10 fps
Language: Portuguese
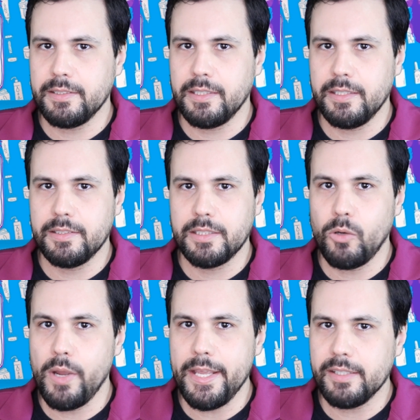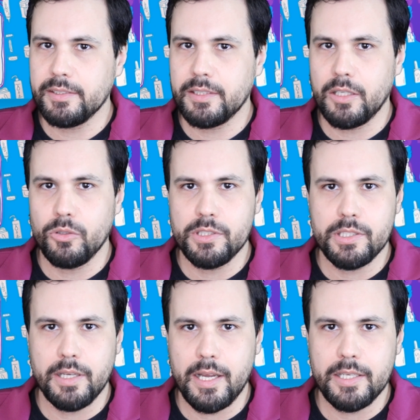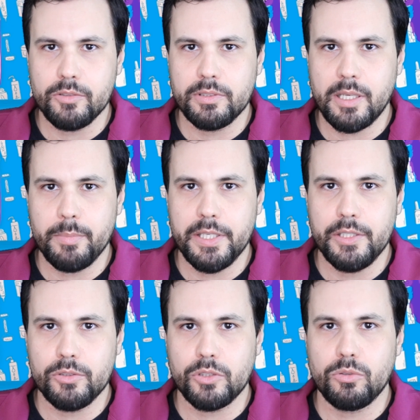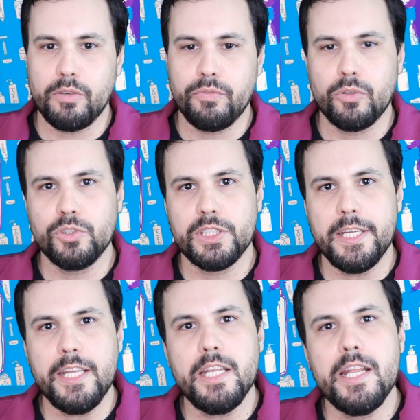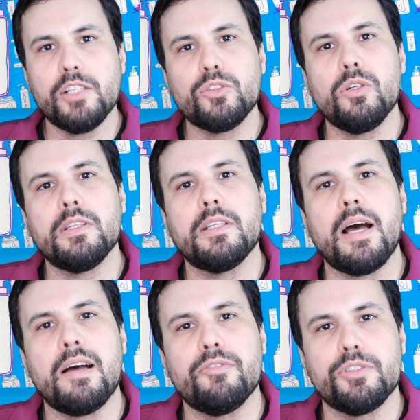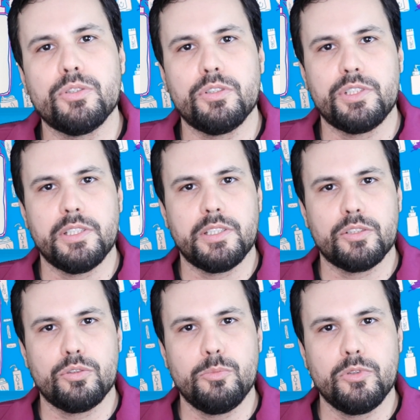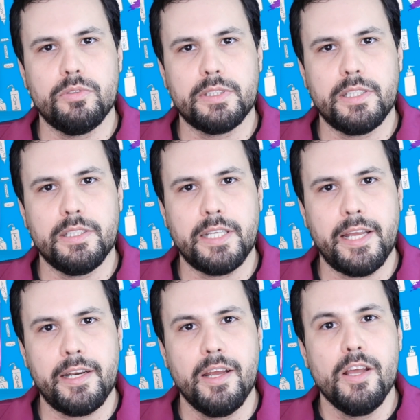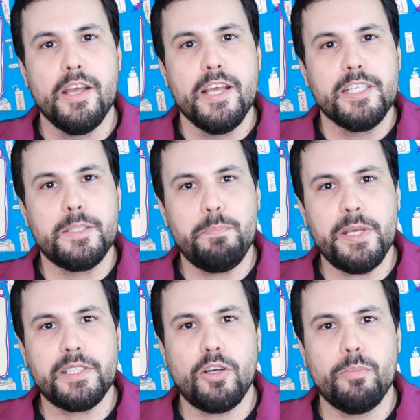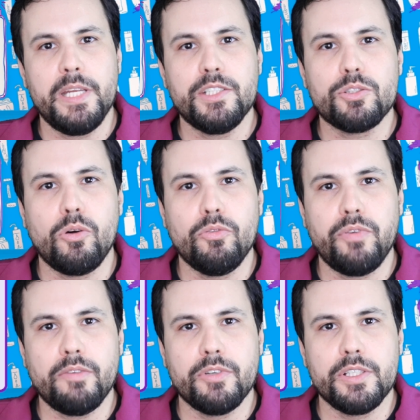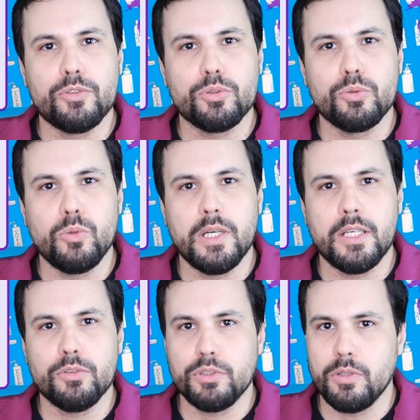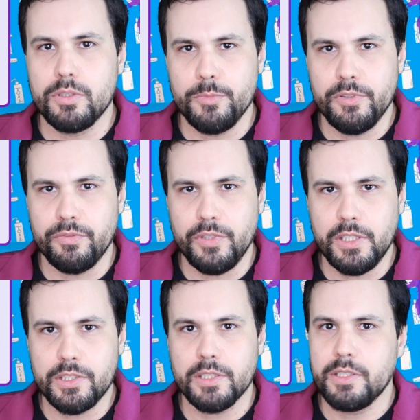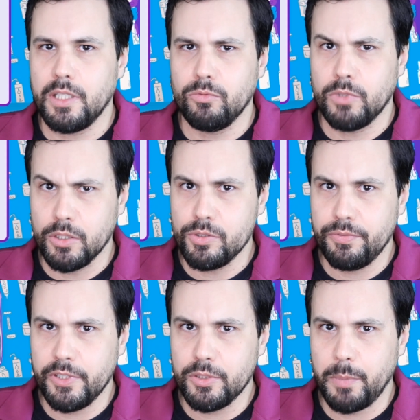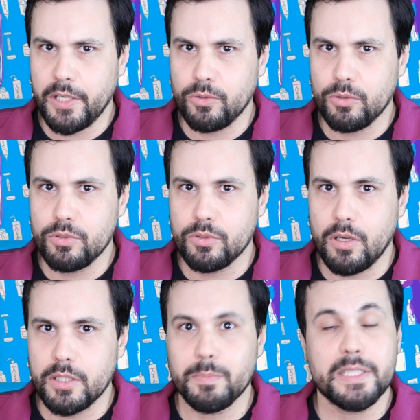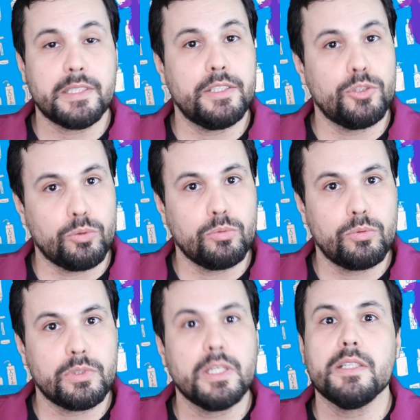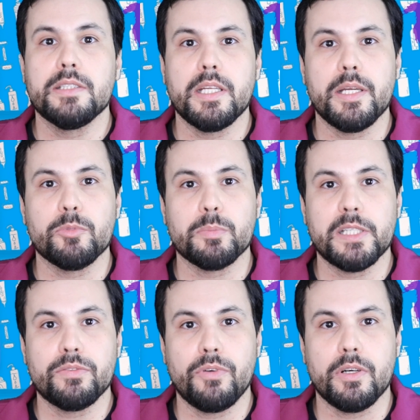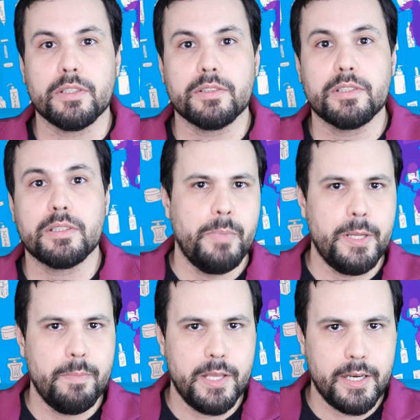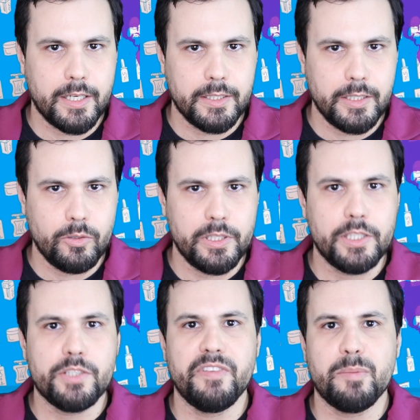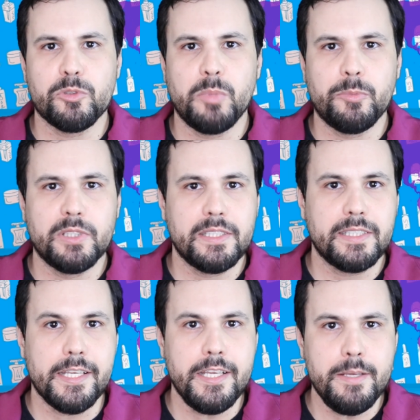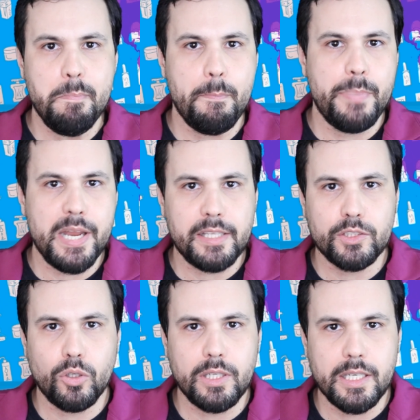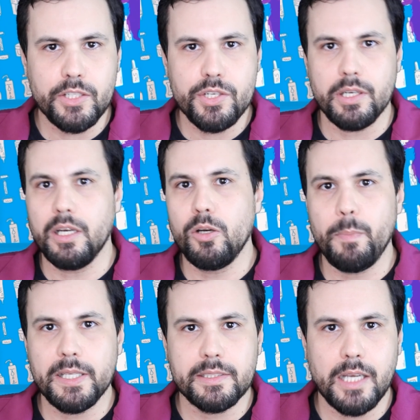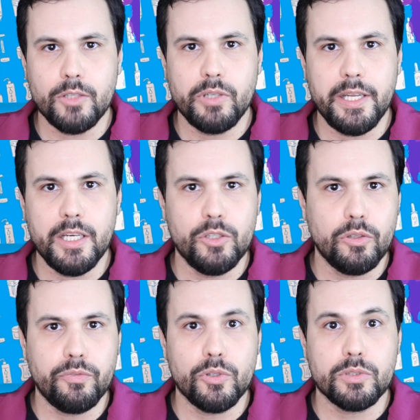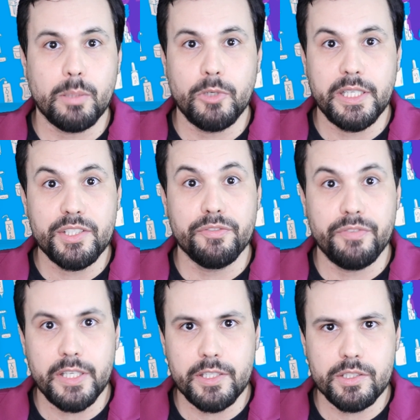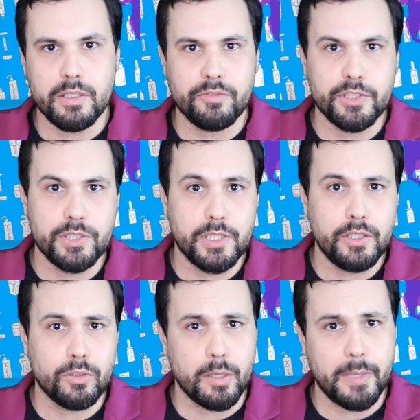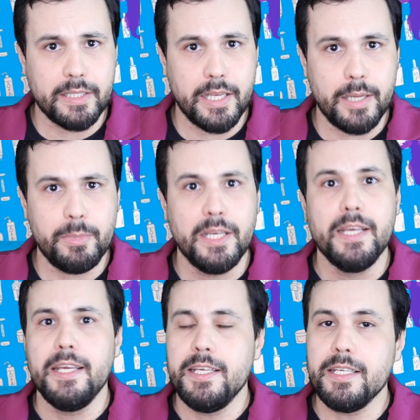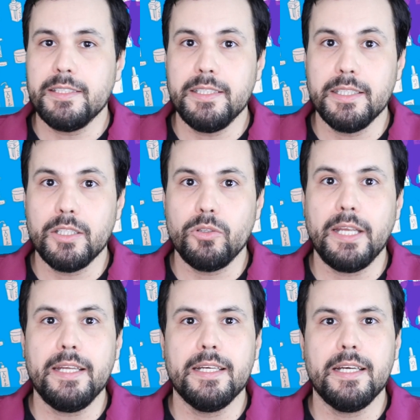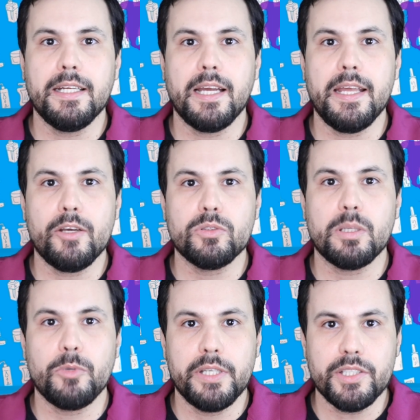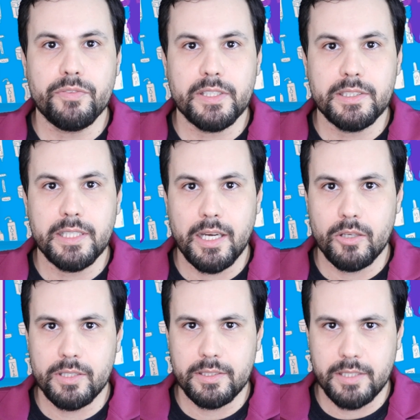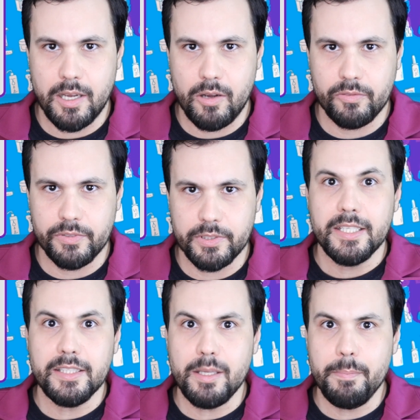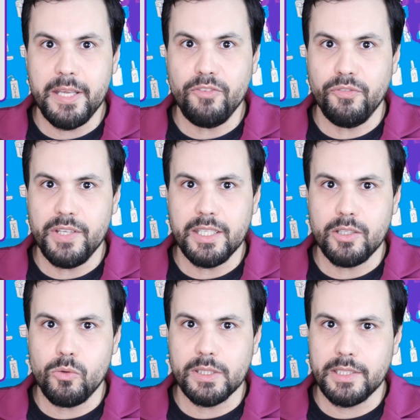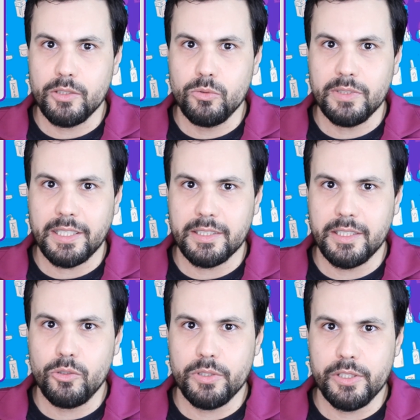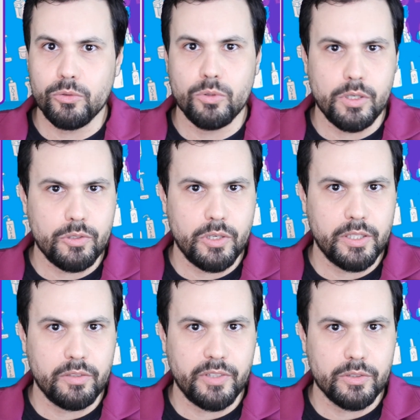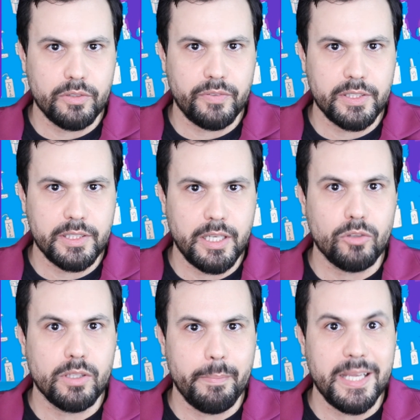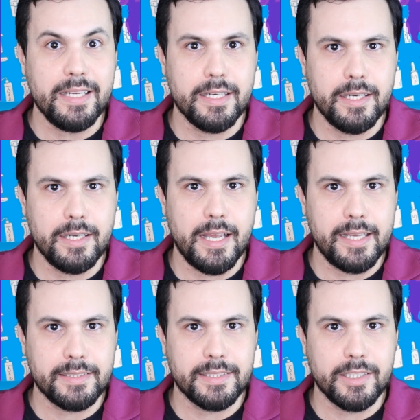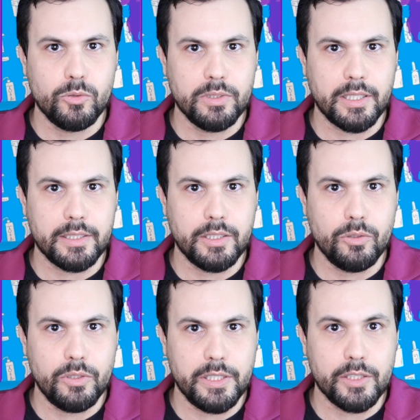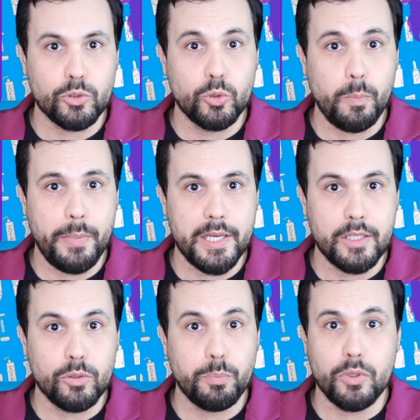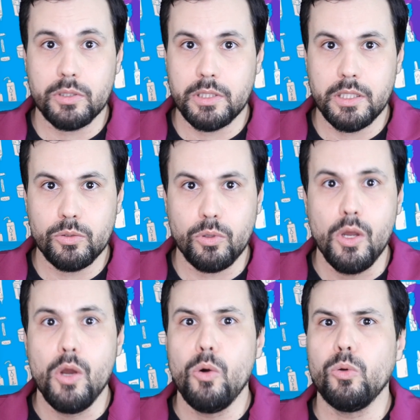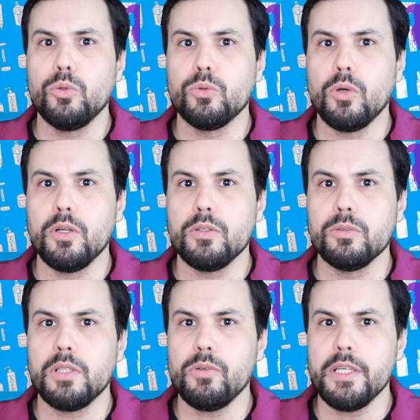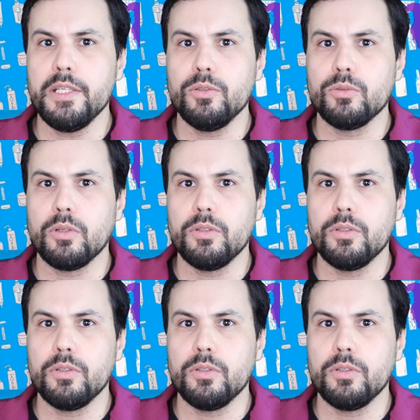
essa edição extraordinária do Saber News, a sua fonte inesgotável de notícias do mundo do skincare especialmente com favoritos do ano de 2020, esse ano tão difícil para todos nós, mas que juntos seremos mais fortes. Primeira categoria, tivemos uma mudança impressionante. Ano passado quem ganhou foi o sabonete verde da Vichy, Norma Derme, e esse ano quem ganha é o sabonete facial da Salve, que também fica com a segunda categoria, o tônico renovador facial também ganha essa segunda categoria, superando, portanto, o tônico tão querido,